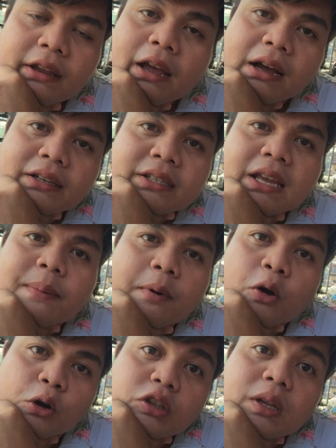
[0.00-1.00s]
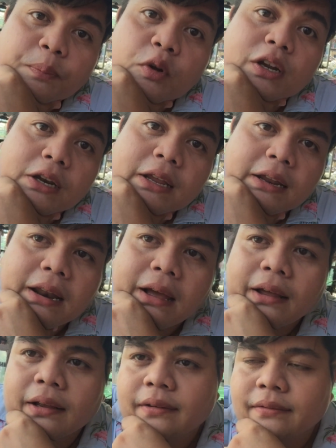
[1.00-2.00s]
yads kay mahurot na ni
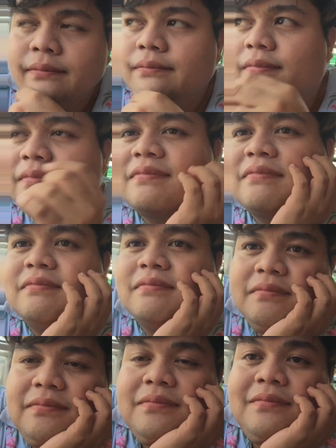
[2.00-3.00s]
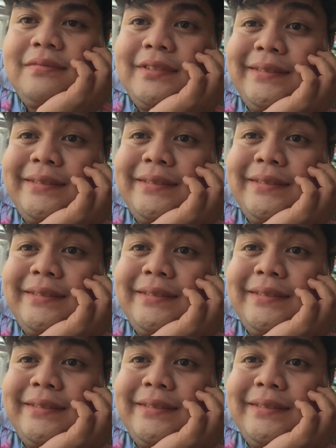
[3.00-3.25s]
nila 5 months